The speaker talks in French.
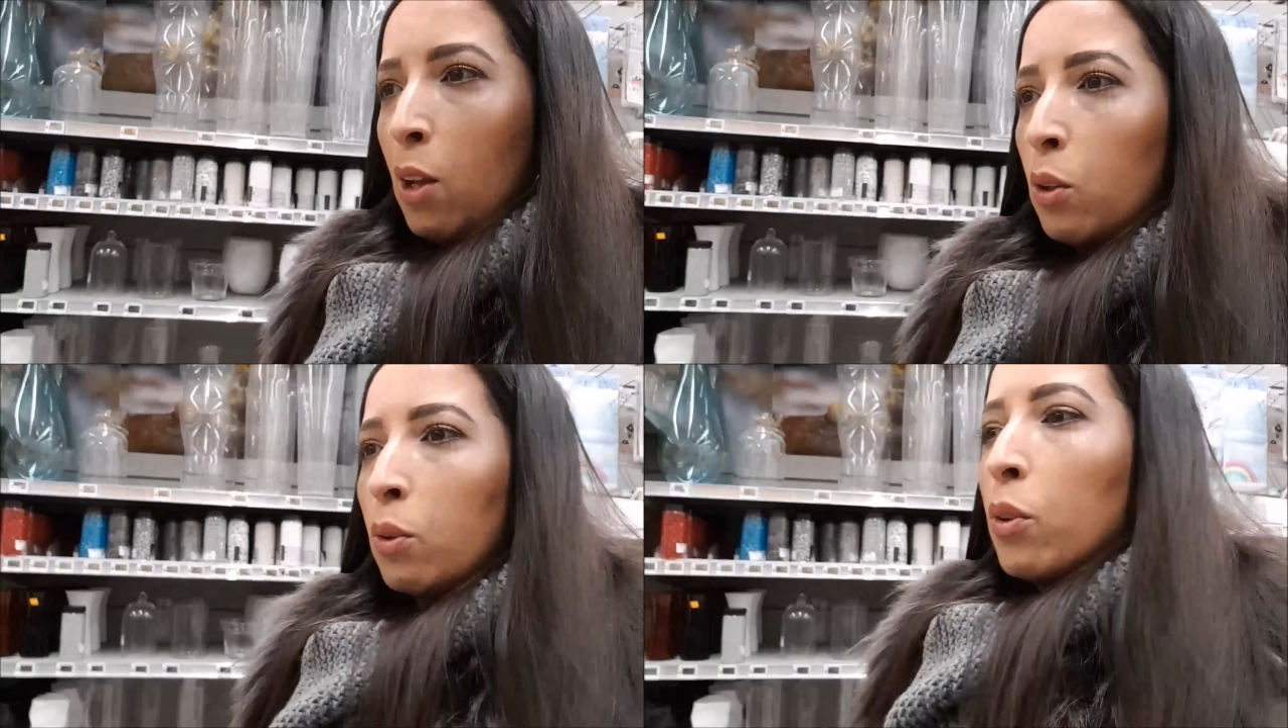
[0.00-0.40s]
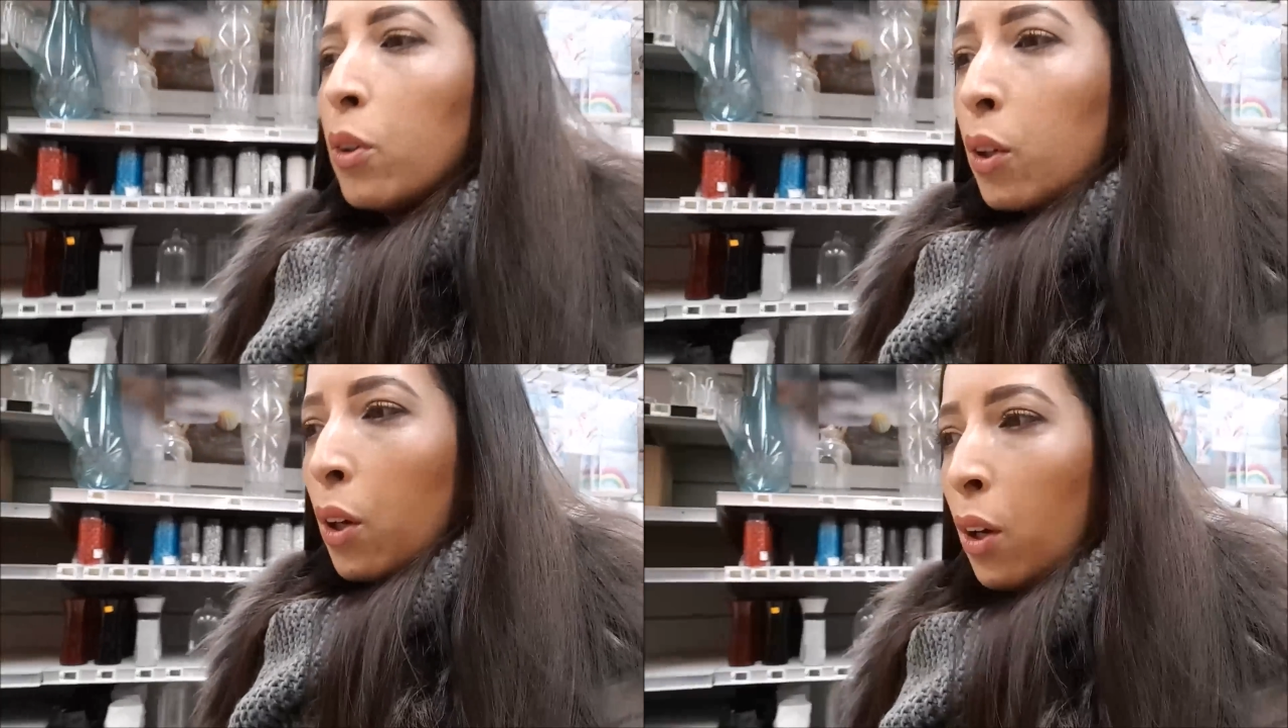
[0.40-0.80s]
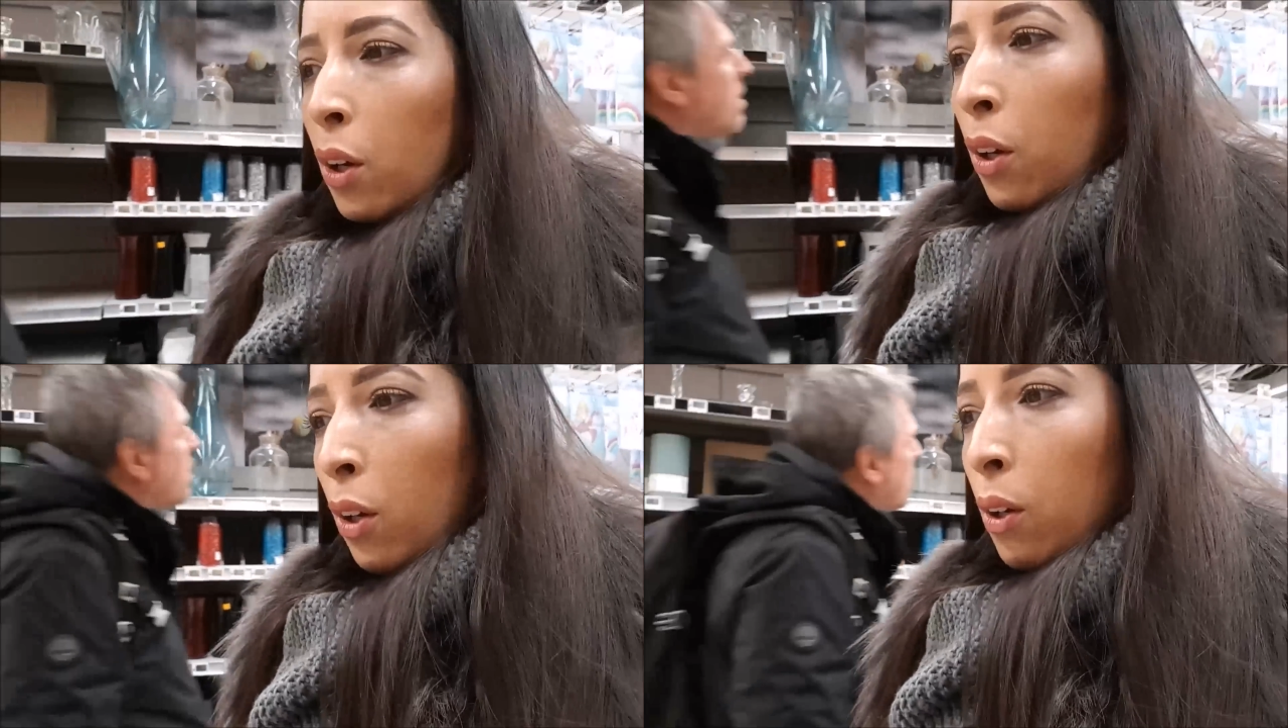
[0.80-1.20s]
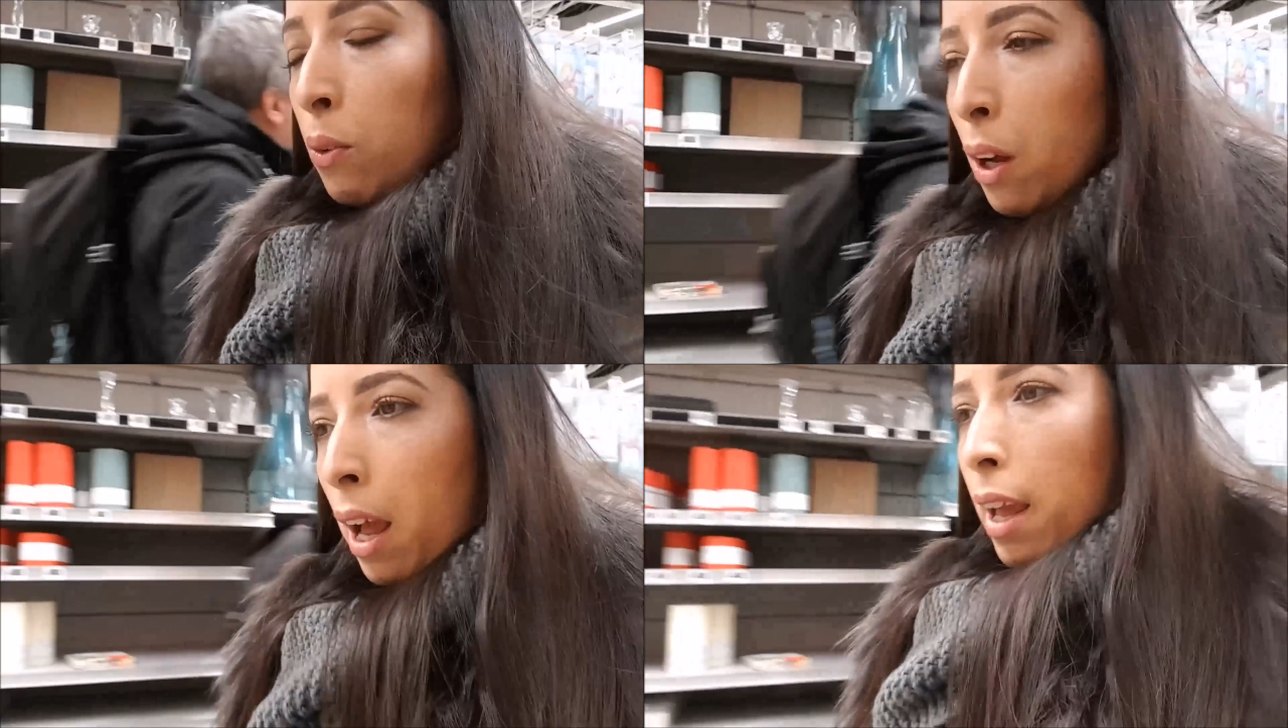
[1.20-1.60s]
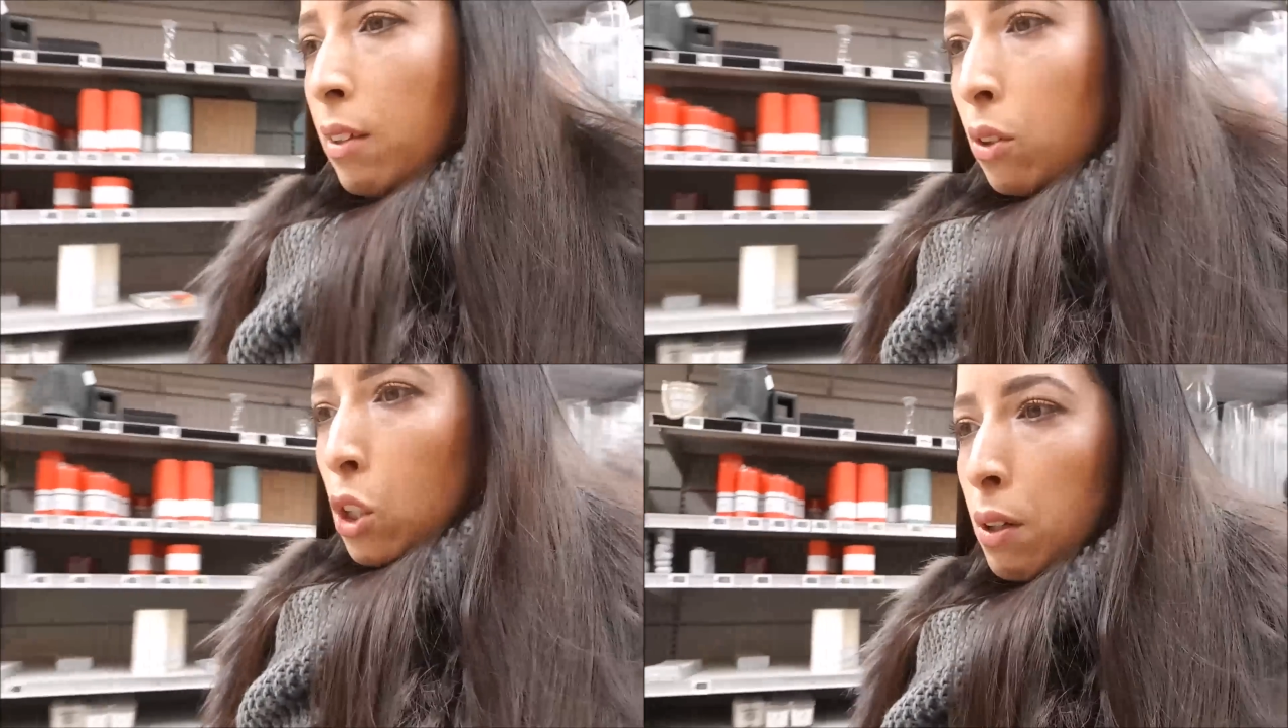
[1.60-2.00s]
Donc euh, voilà,
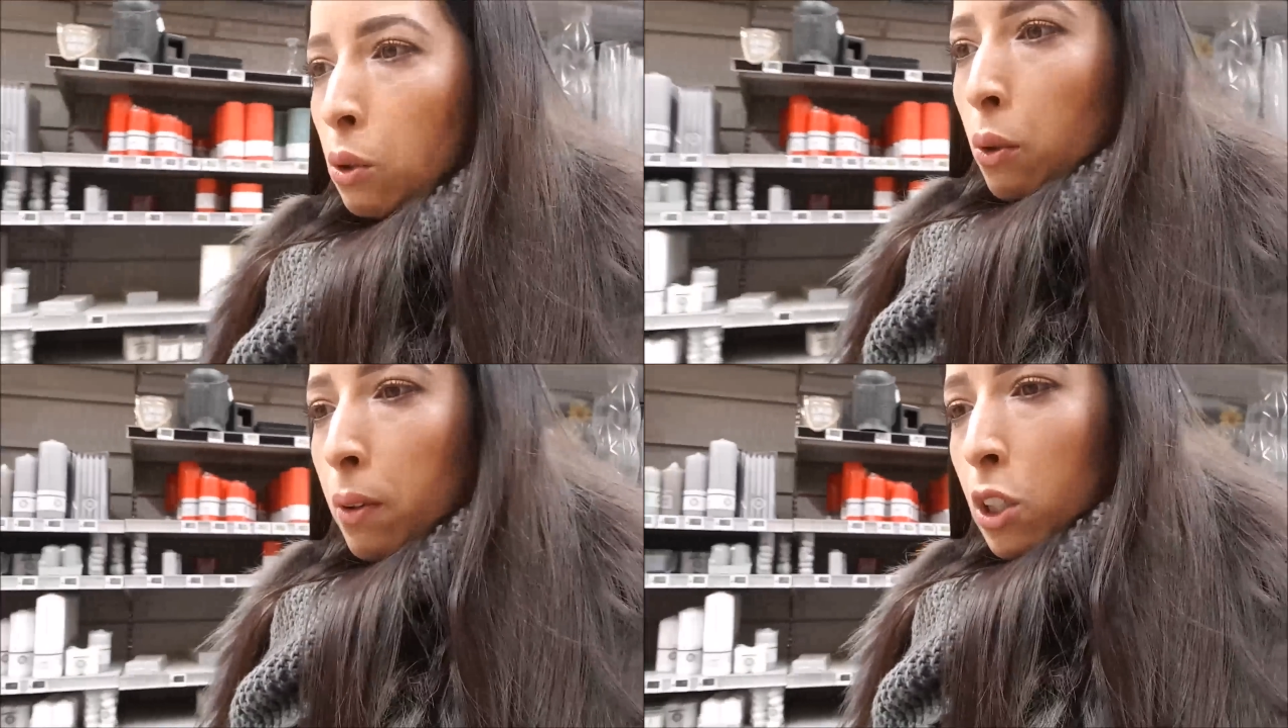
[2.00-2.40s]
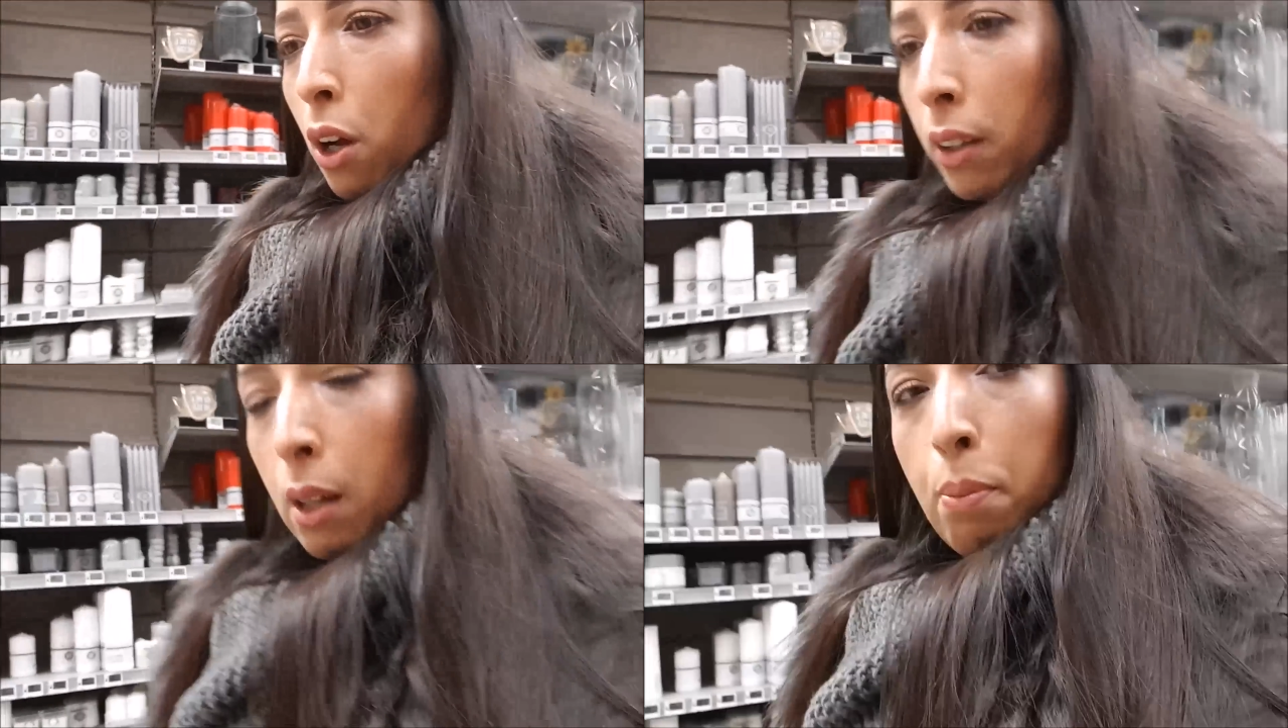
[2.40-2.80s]
est-ce que je vais trouver genre des